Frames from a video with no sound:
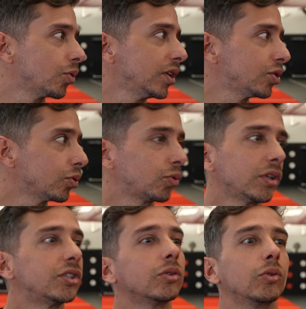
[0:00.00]
toda a
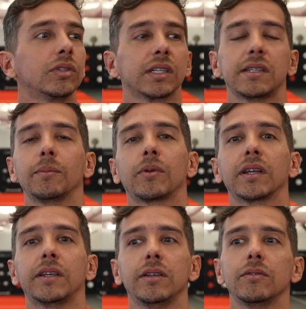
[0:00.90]
estrutura de luta que tem por
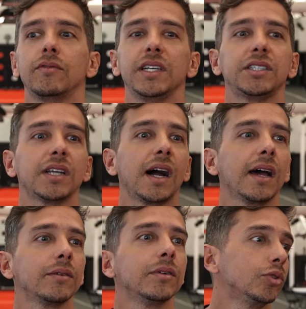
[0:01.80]
aqui, o vestiário,